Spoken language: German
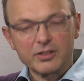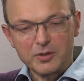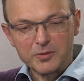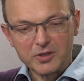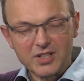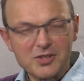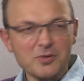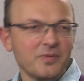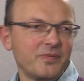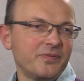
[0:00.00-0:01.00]
Das kommt noch
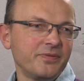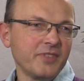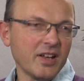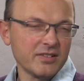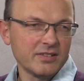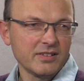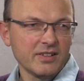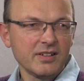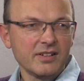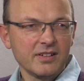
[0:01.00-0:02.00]
dazu. Ja,
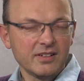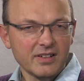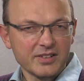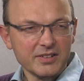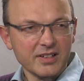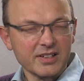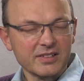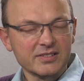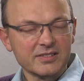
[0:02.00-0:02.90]
ja. natürlich.